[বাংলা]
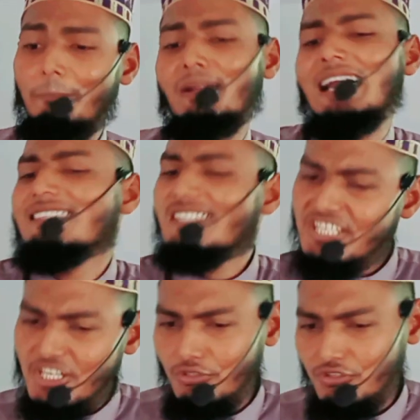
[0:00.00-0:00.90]
আপ্রাণ
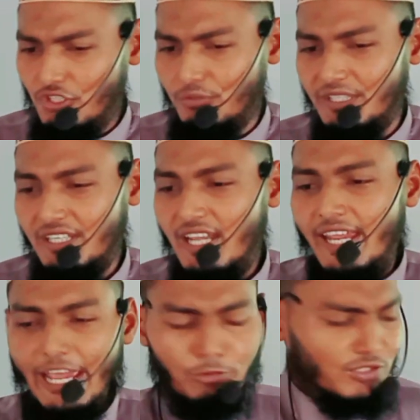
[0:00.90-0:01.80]
চেষ্টা করতে হবে
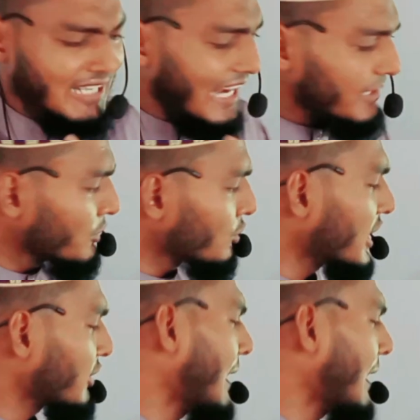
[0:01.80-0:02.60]
এখন কার বিরুদ্ধে